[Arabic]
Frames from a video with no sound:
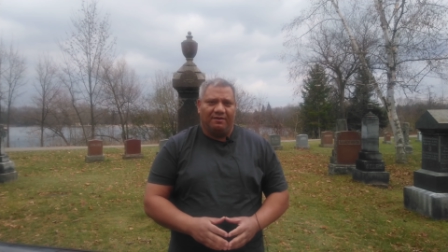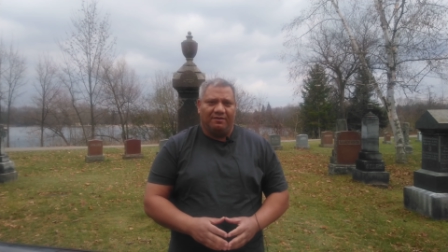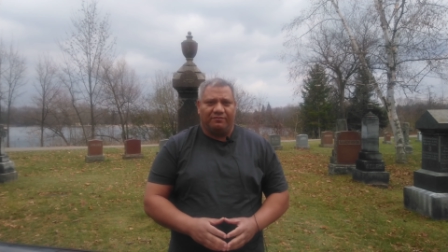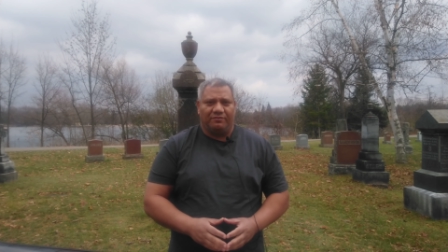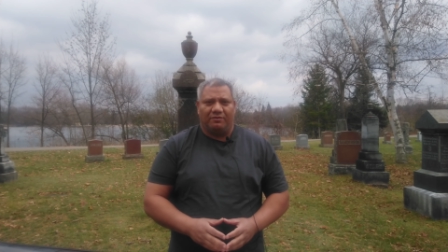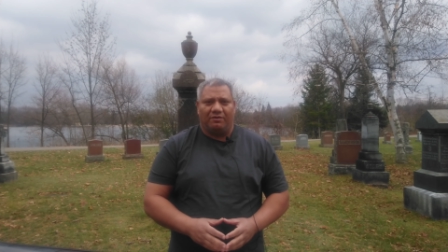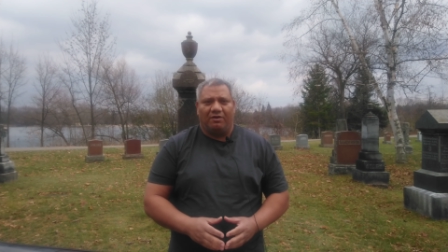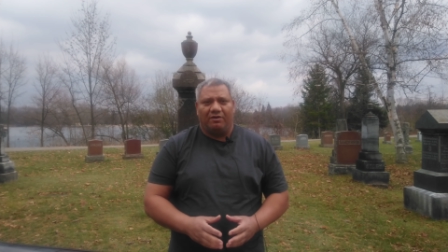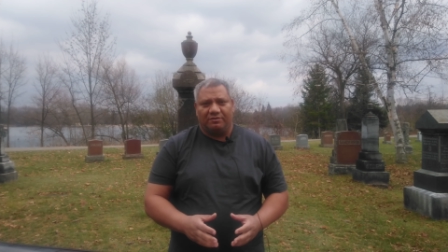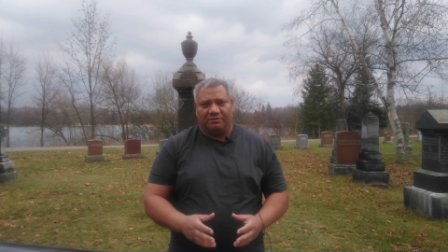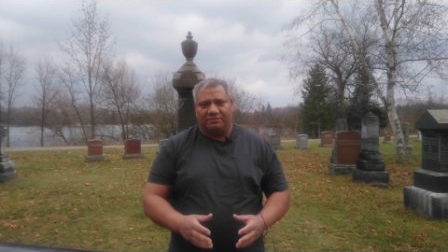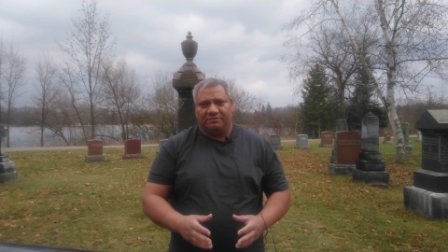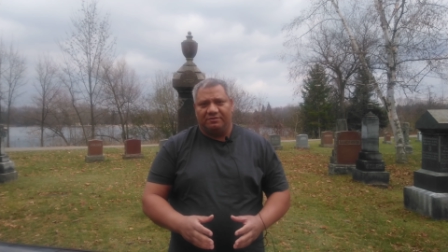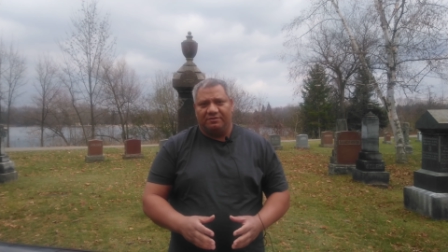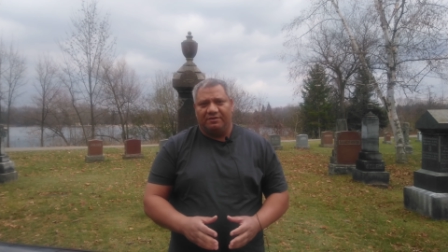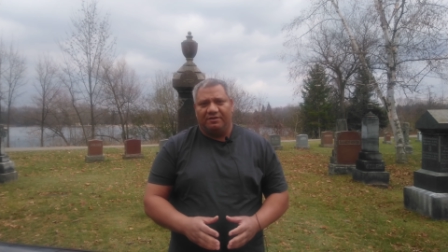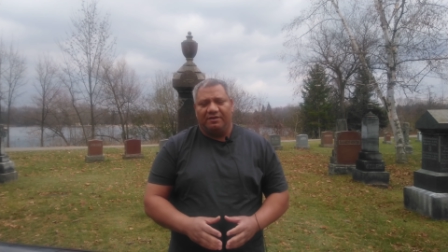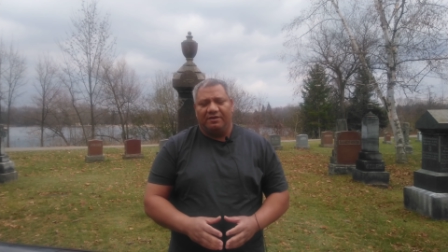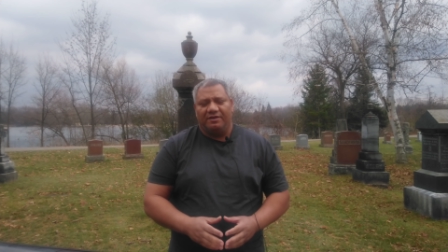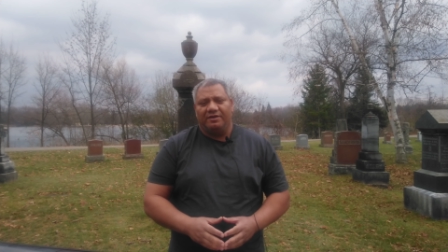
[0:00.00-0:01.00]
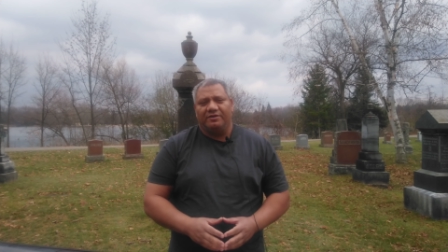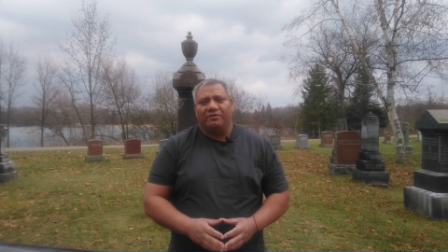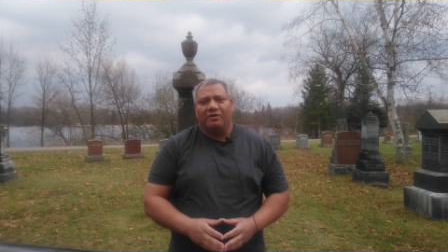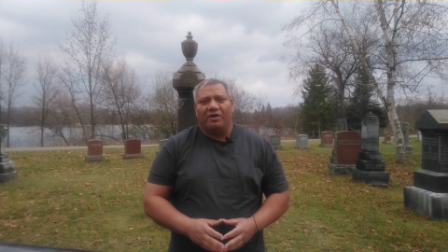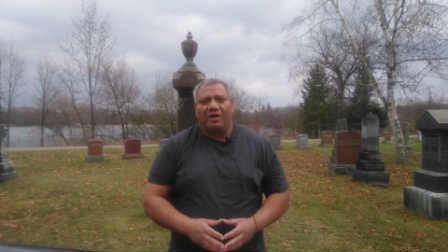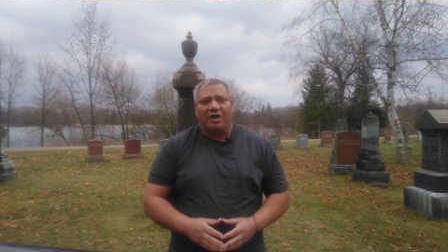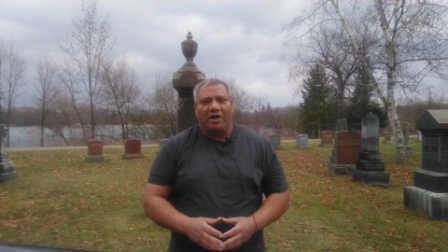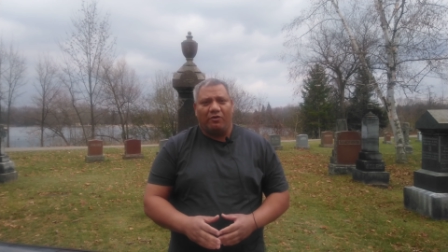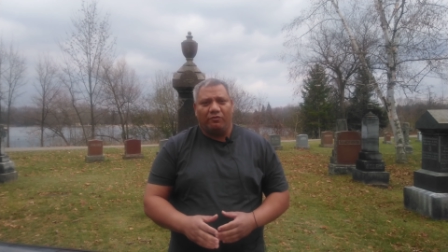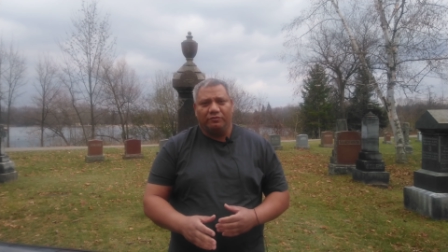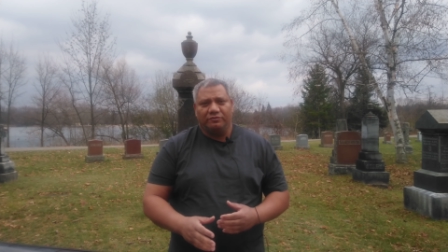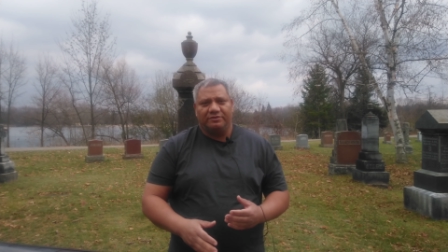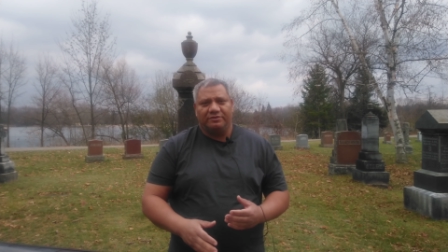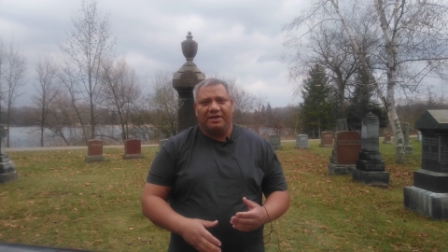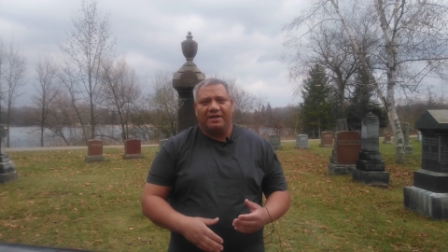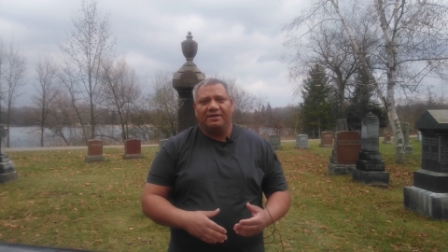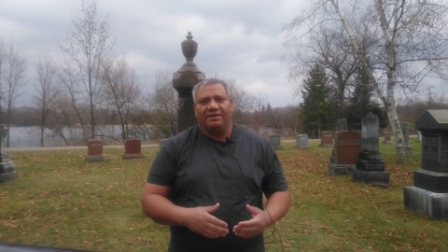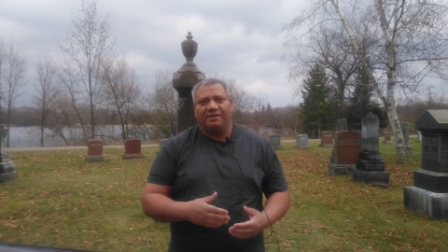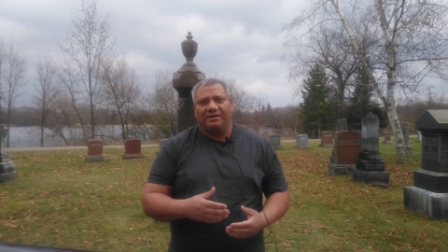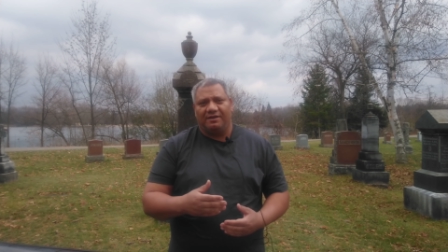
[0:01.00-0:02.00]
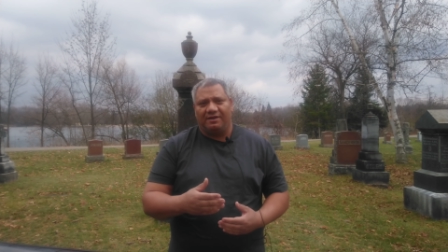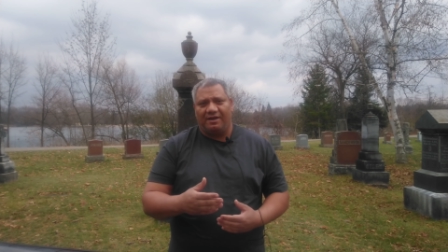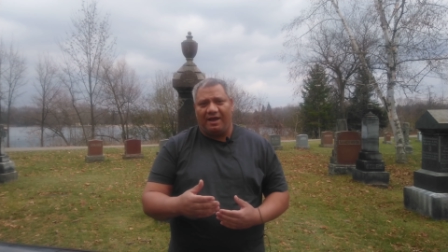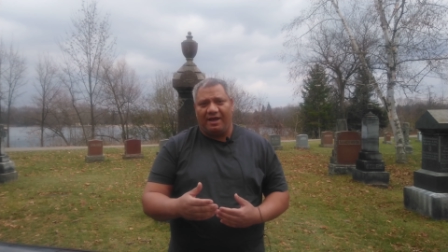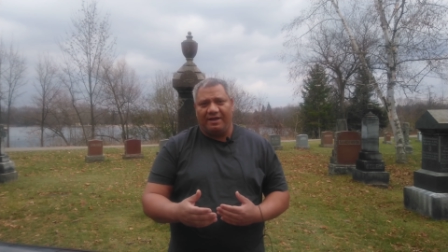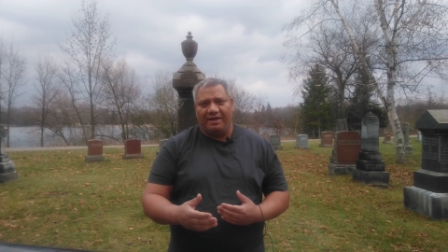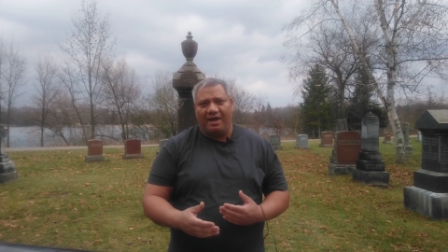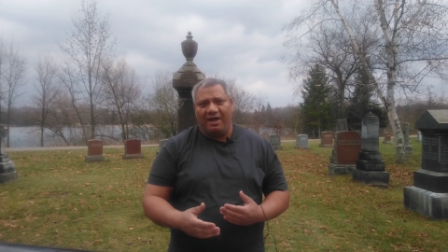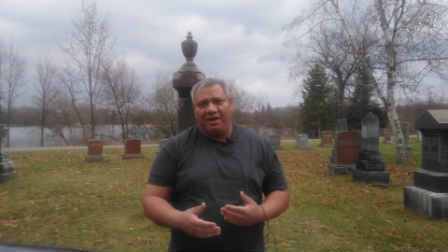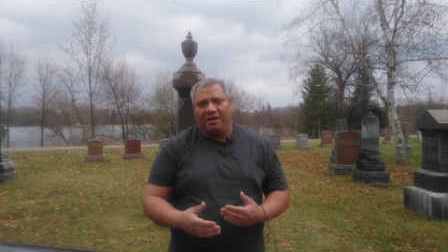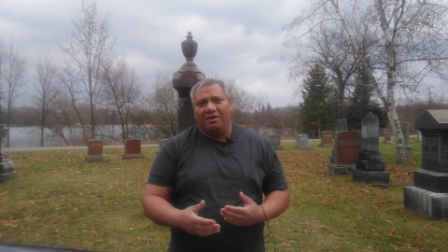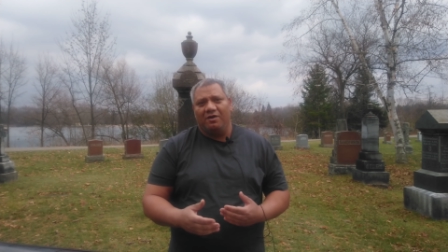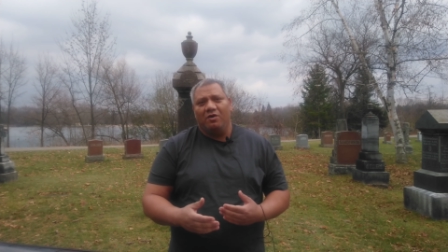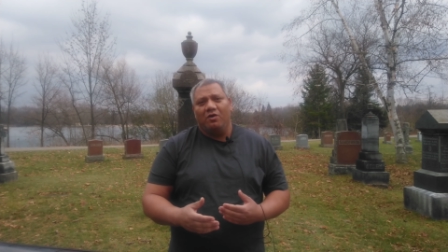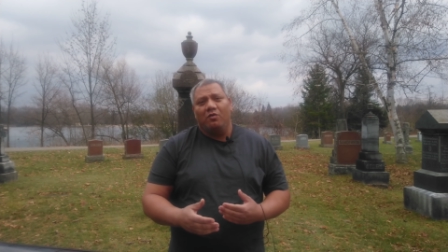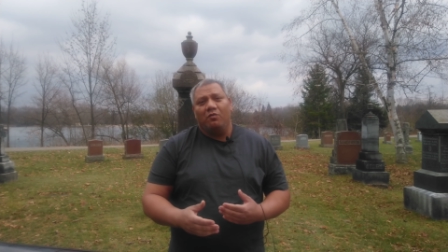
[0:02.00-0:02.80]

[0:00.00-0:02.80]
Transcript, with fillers: في الأرض إنه هيعود تاني للحياة